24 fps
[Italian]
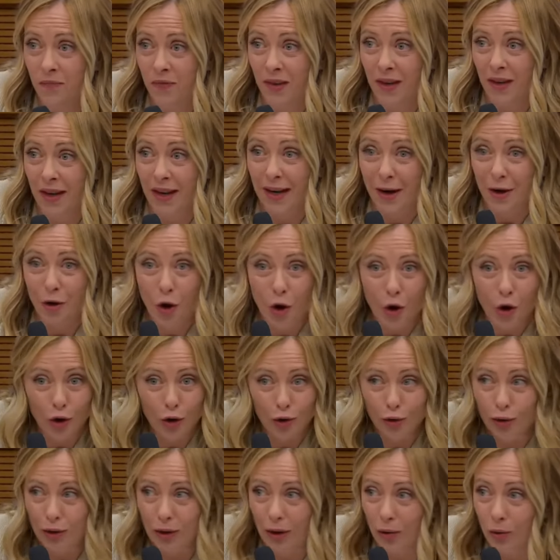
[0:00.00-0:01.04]
che
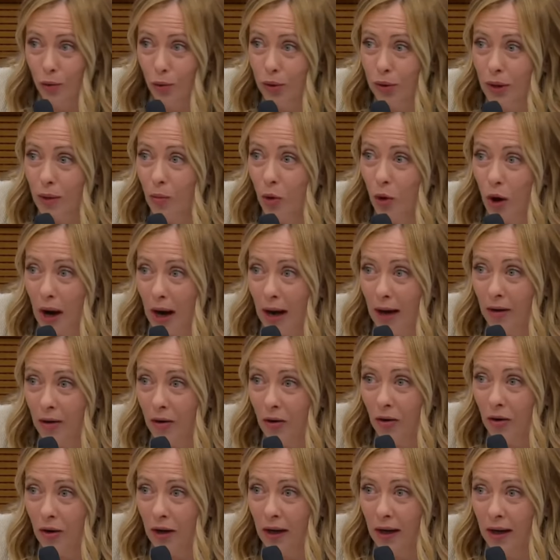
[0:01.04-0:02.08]
ricordo dell'ultimo
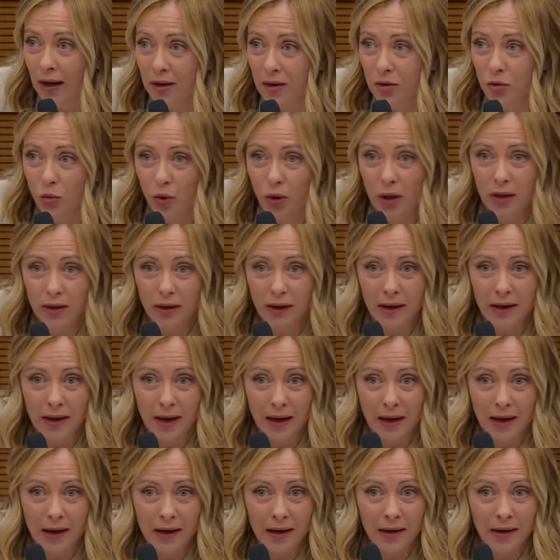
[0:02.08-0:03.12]
anno è la scuola
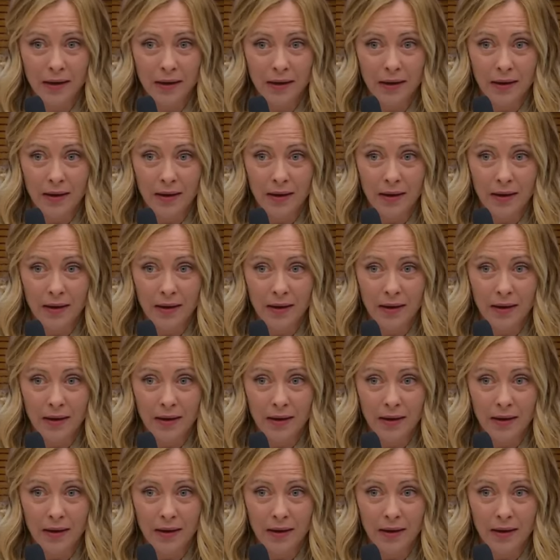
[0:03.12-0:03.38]
italiana